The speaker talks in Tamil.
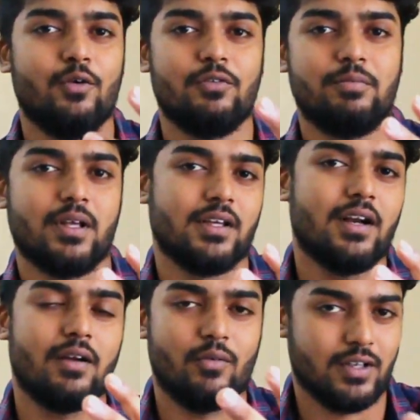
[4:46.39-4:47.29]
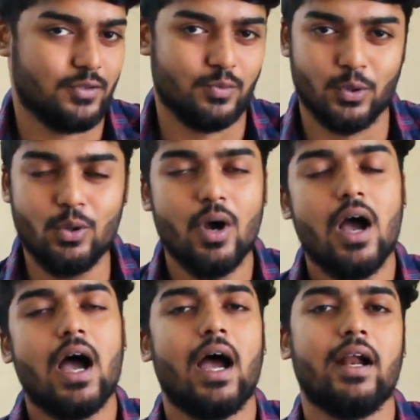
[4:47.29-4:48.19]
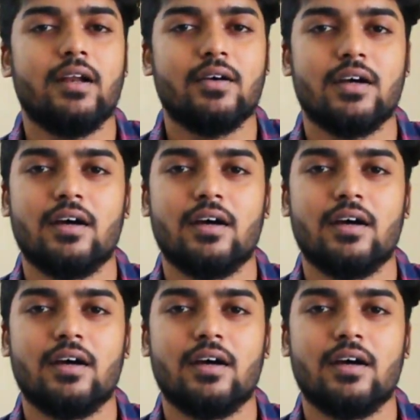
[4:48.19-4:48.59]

உல்ஃப் பிரதர் வாசு ப்ரோ அண்டு